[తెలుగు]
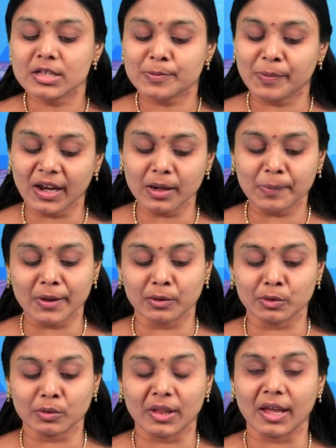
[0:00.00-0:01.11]
స్ప్లీన్
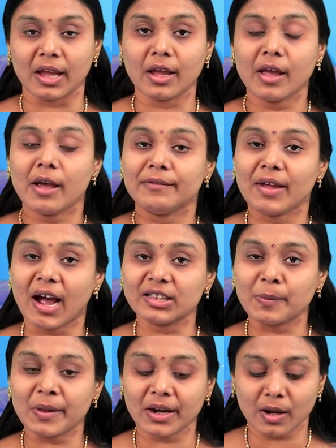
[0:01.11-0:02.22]
పెరుగుతుంది
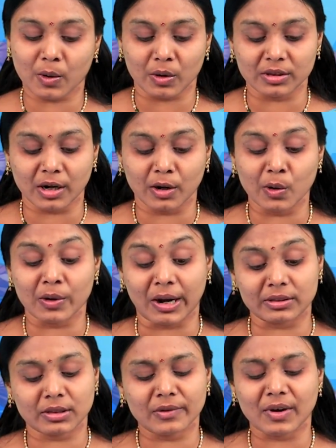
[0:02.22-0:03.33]
వ్యాధి పెరిగిన కొందరిలో
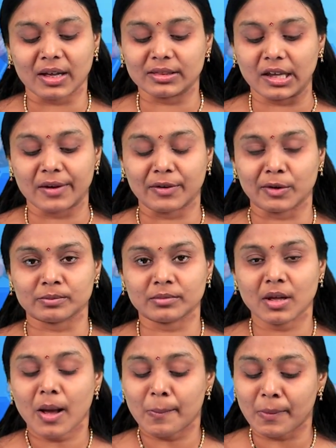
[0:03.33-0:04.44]
రక్తం వాంతి అవ్వడం
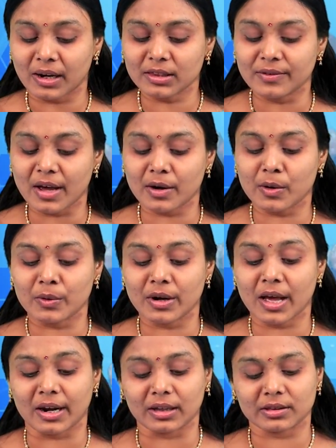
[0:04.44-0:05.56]
మలద్వారం
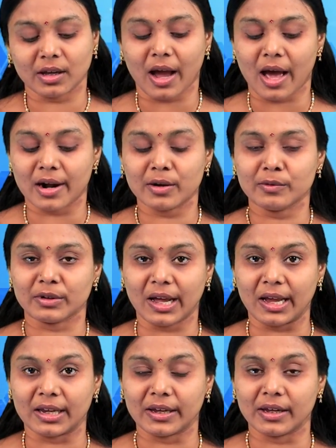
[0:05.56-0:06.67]
గుండా రక్తం కారడం
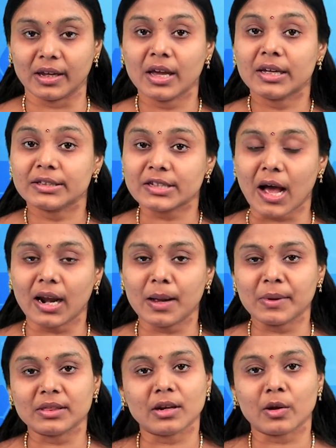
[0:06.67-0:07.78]
ఉంటాయి
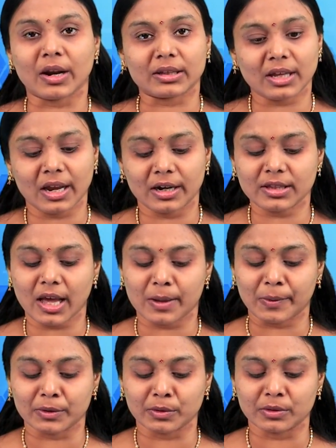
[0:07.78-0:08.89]
చాలామందిలో రక్తహీనత
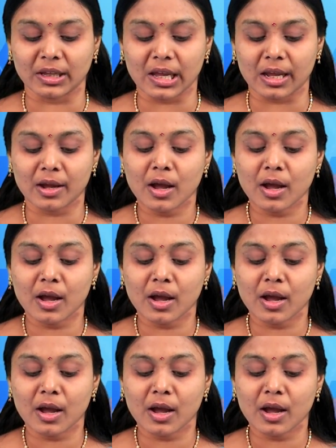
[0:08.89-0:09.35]
ఏర్పడుతుంది